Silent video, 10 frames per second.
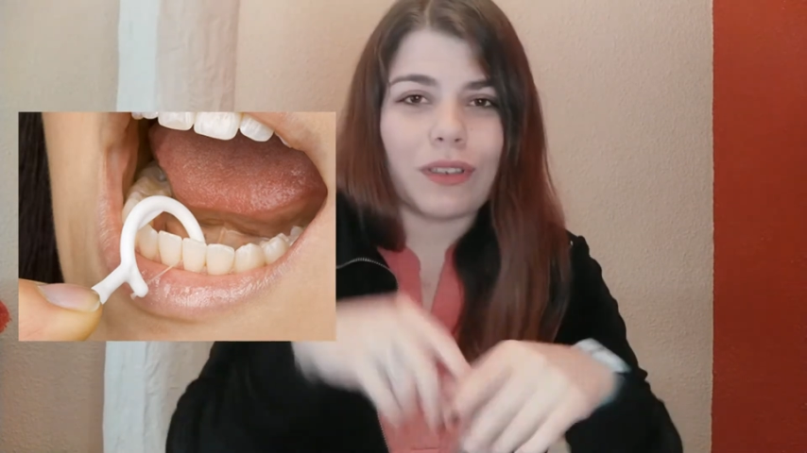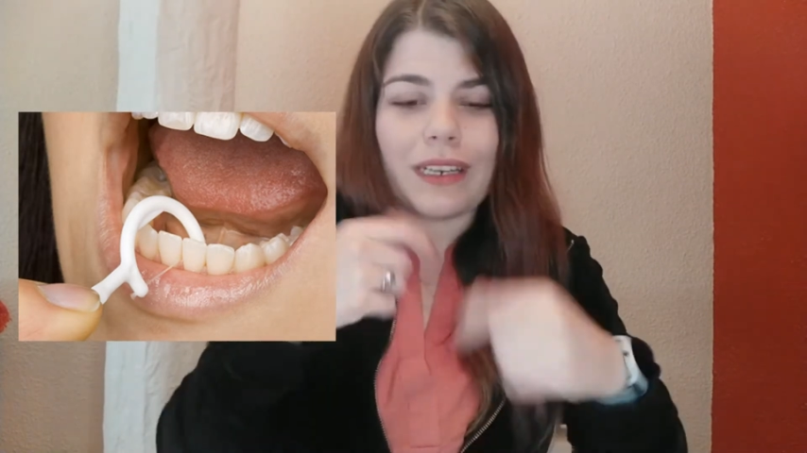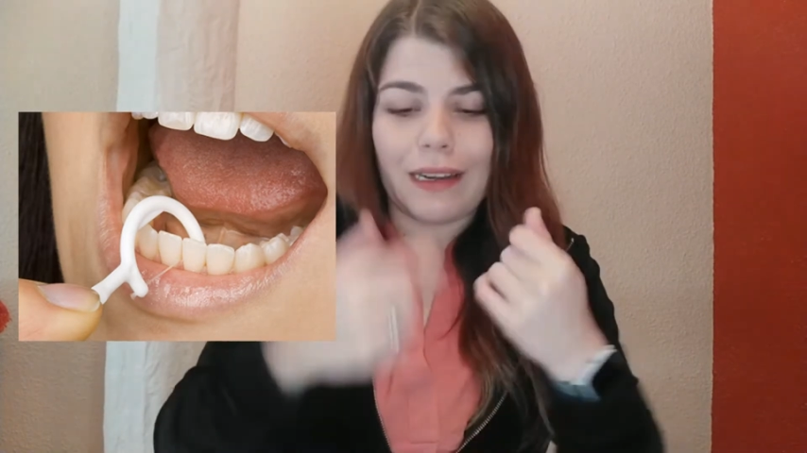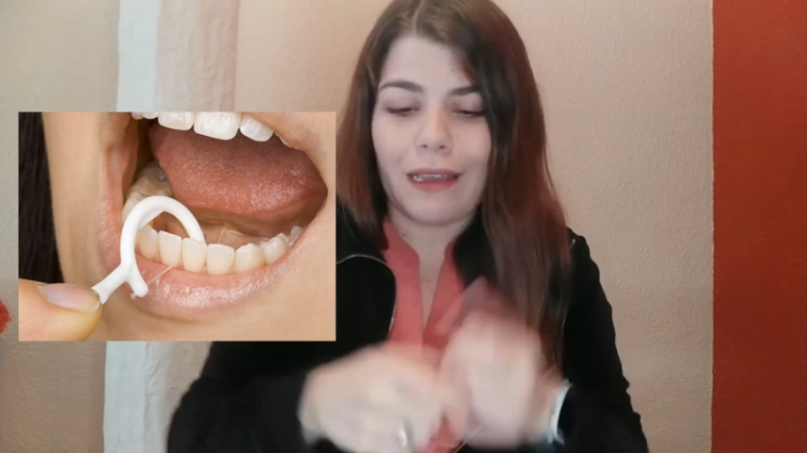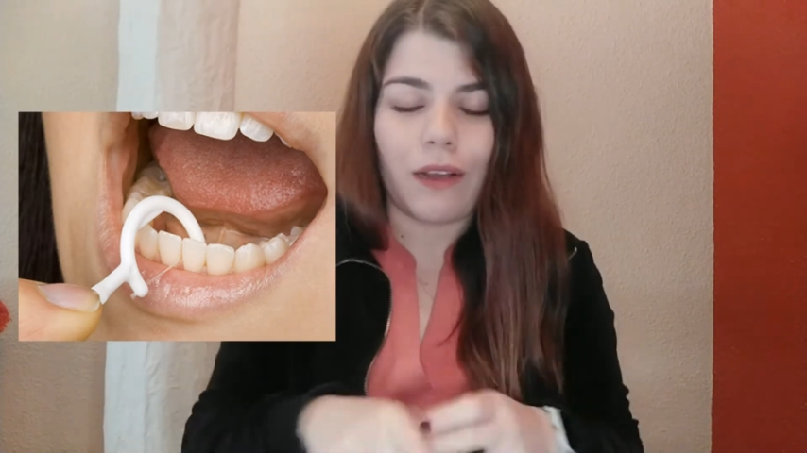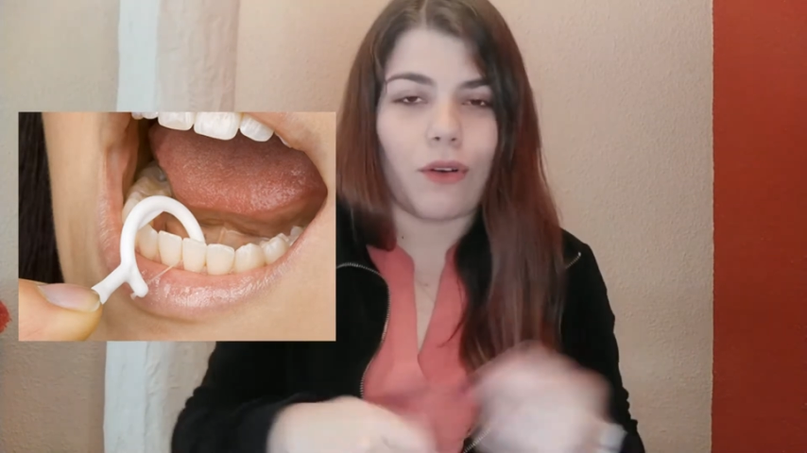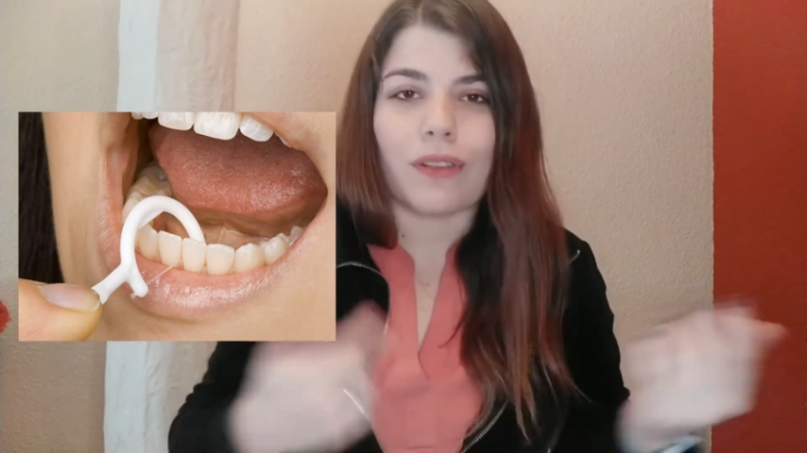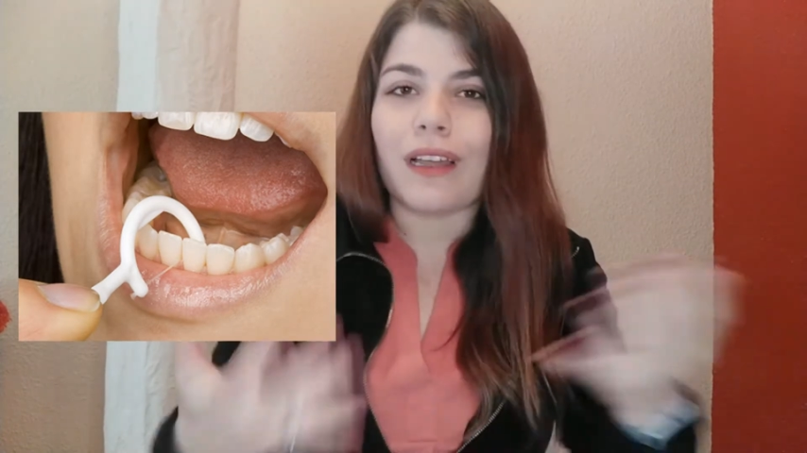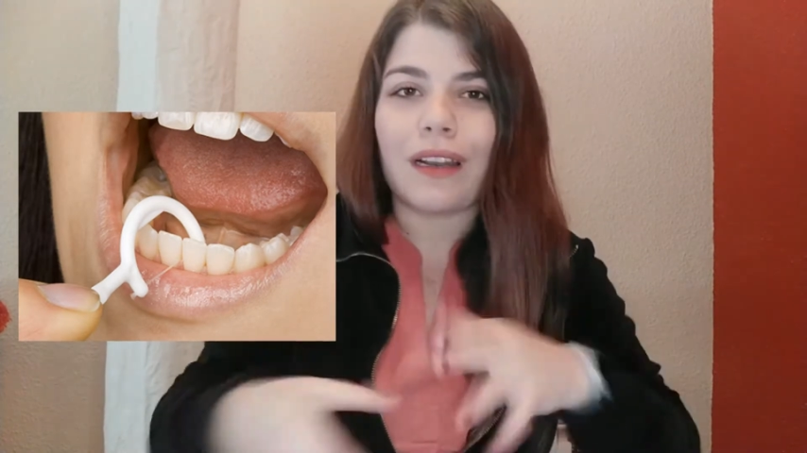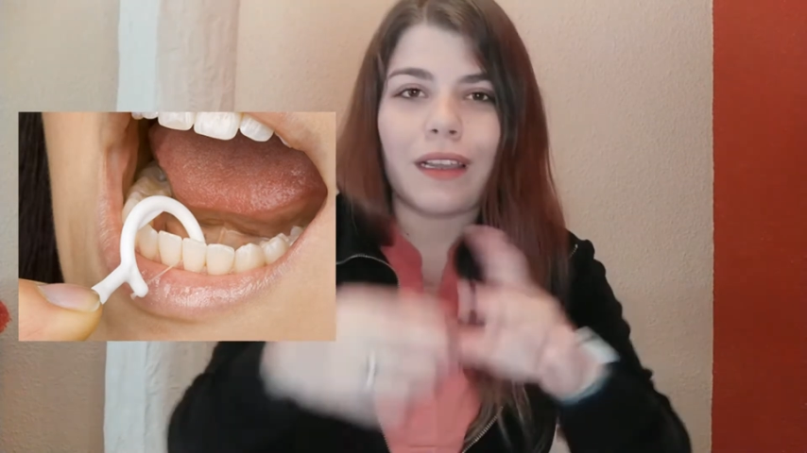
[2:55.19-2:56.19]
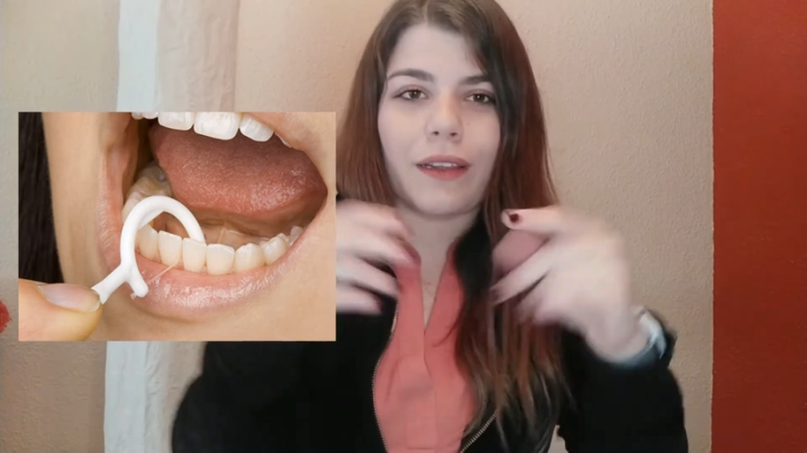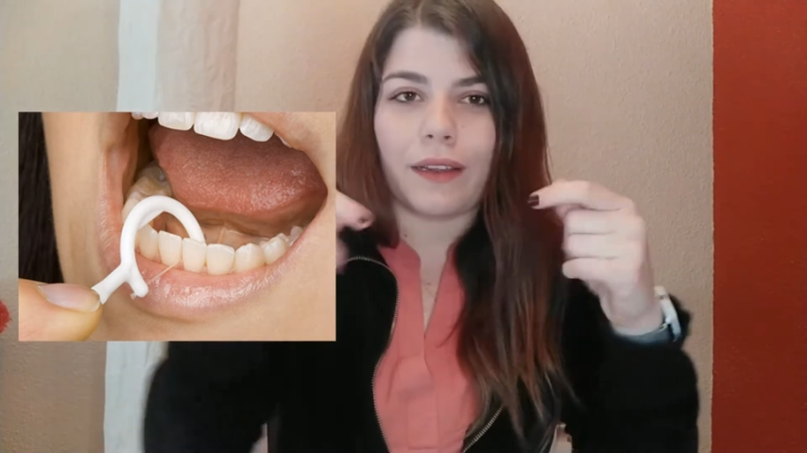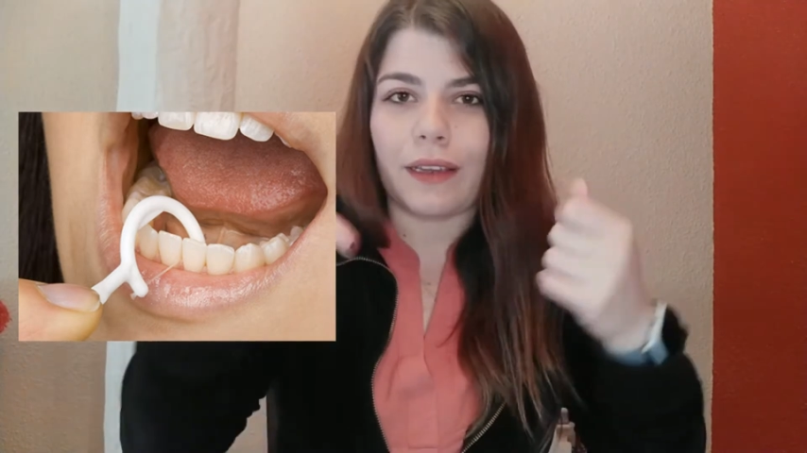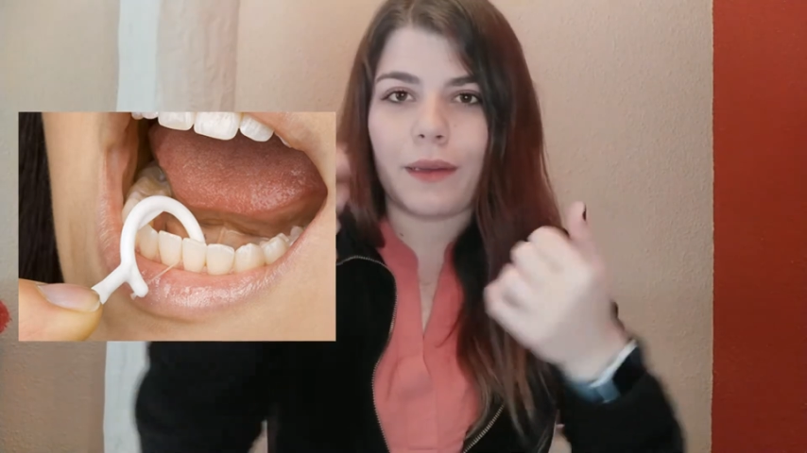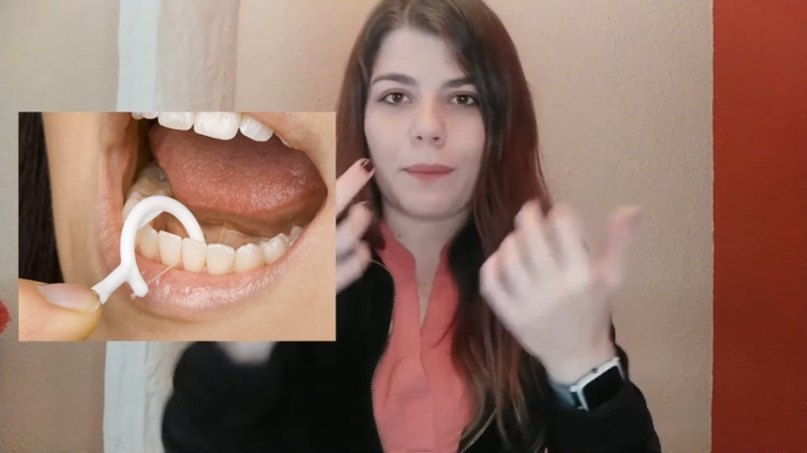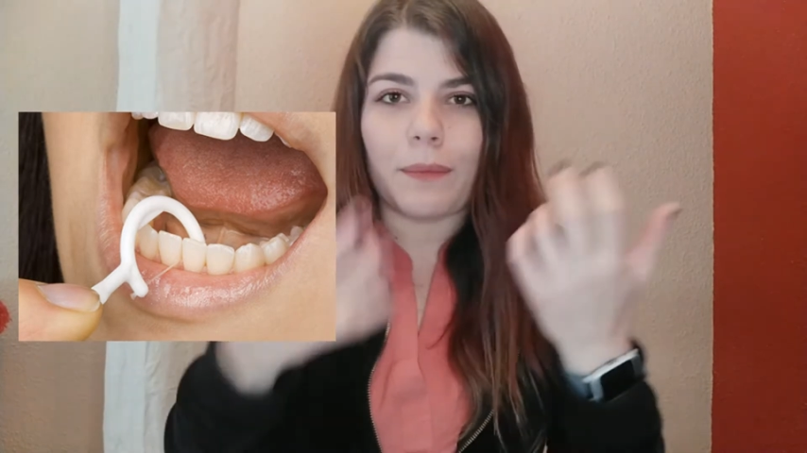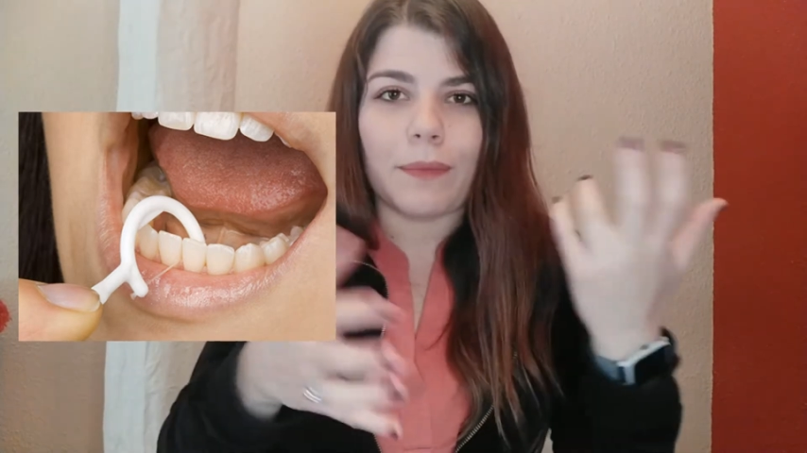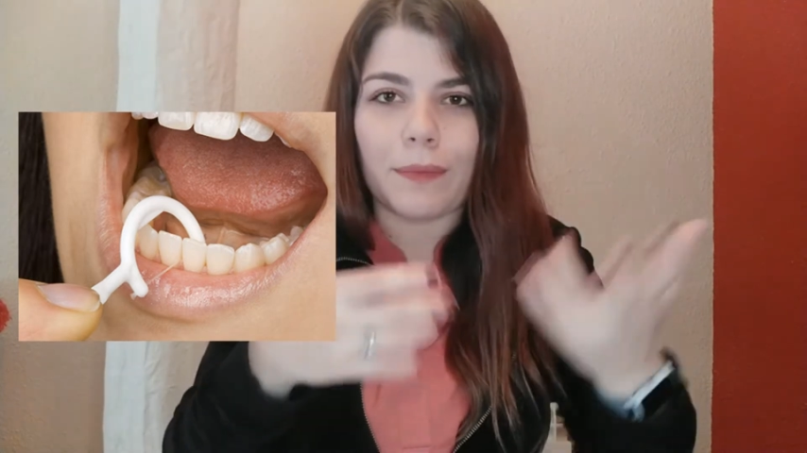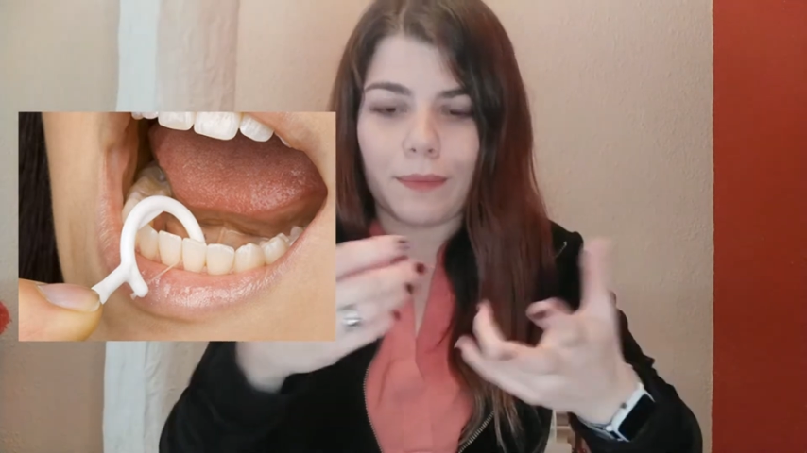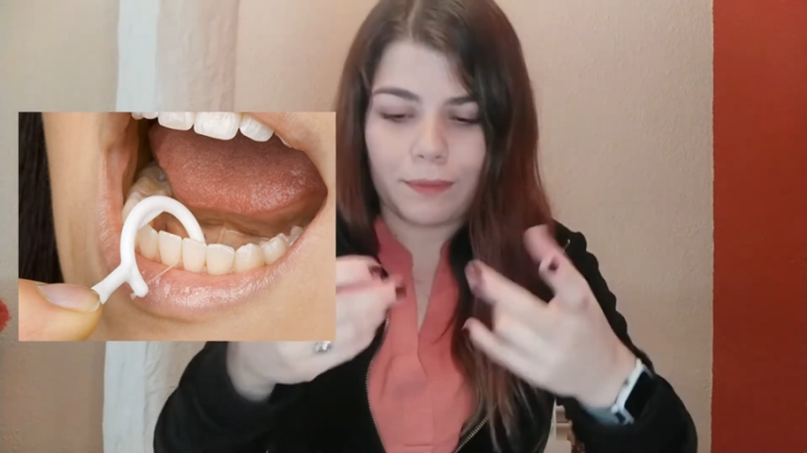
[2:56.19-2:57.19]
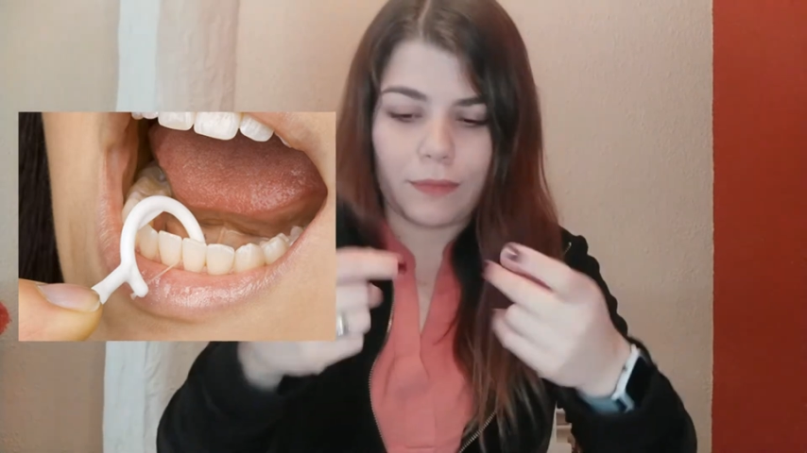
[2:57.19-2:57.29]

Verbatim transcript: tener que cortar, que, mm,